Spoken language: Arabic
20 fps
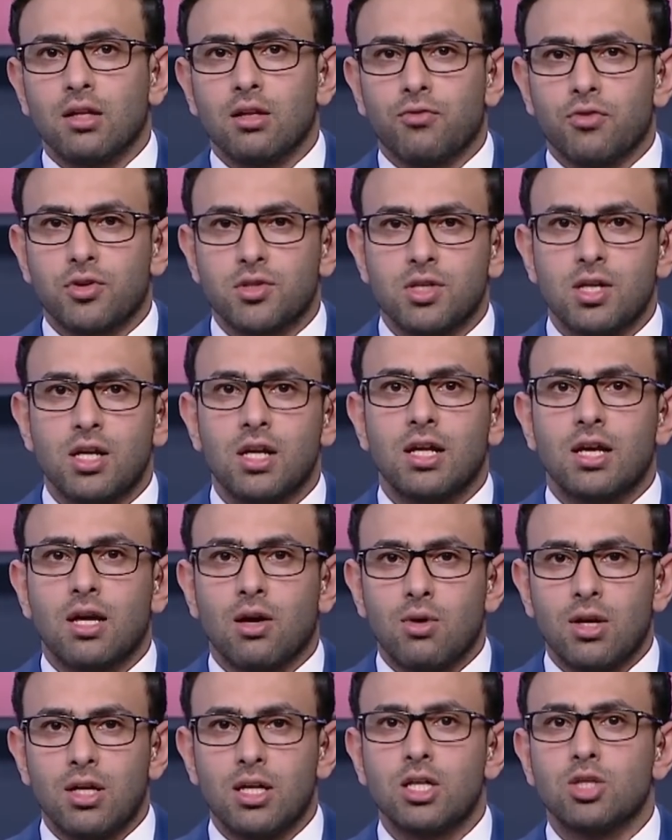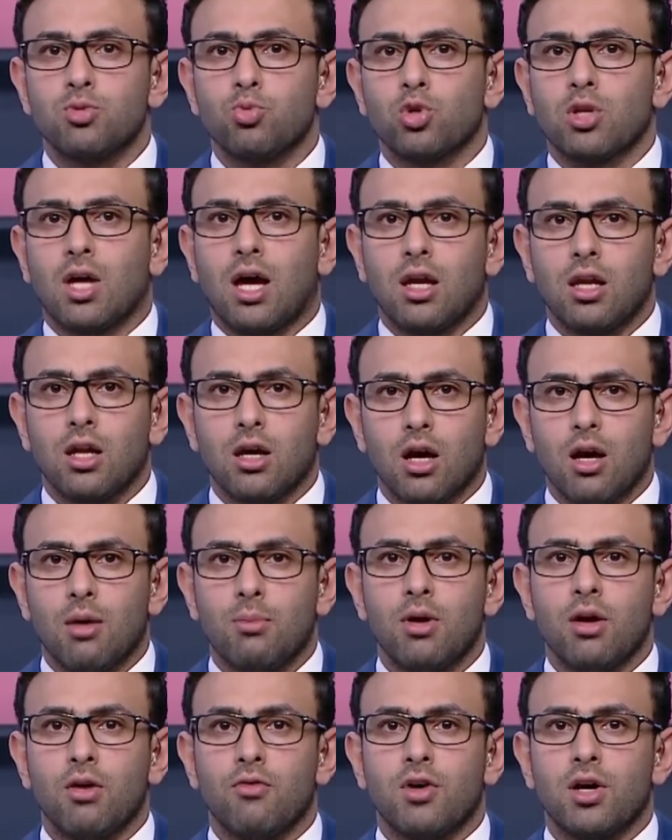تفاصيل كواليس متعلقه
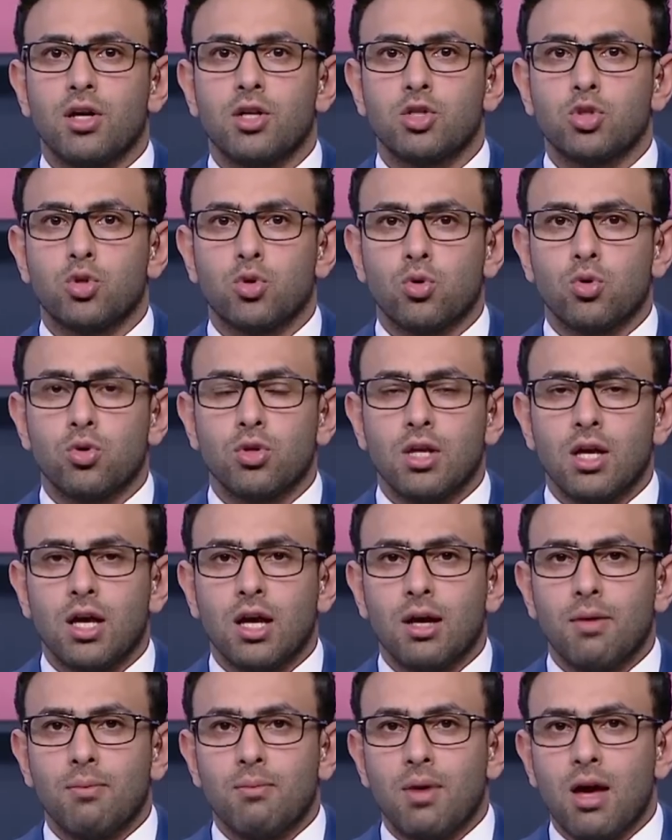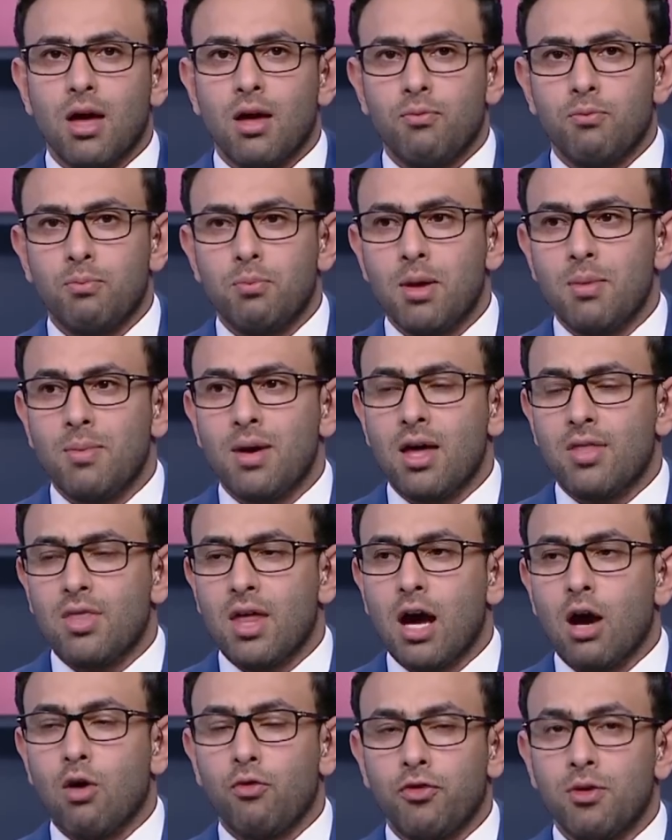بفيروس كورونا ما بماذا
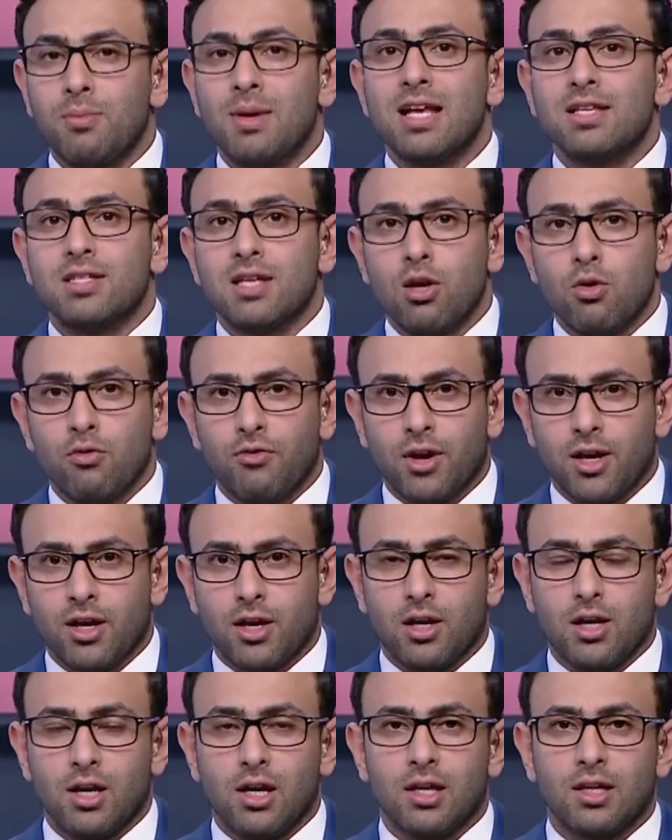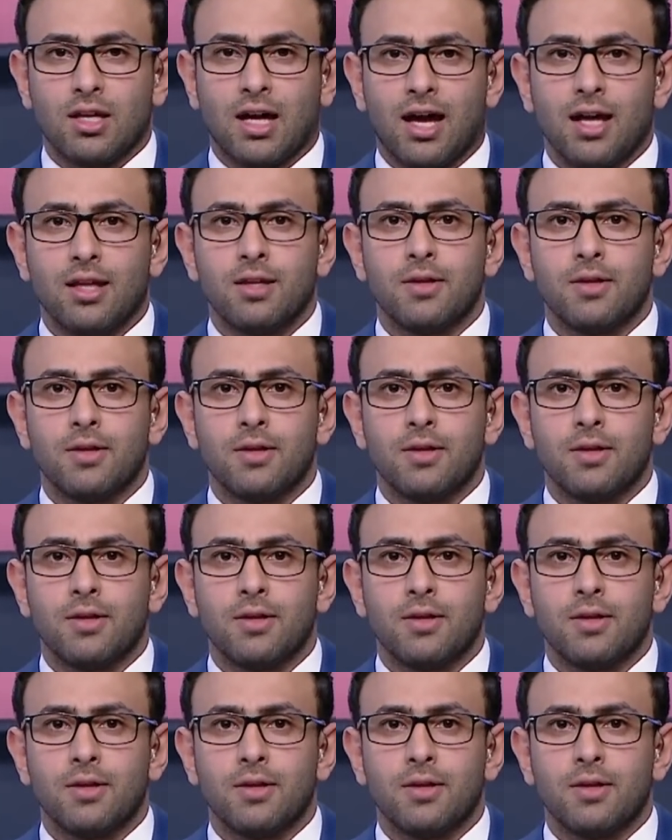او في ماذا يفكر لا والله الاتحاد؟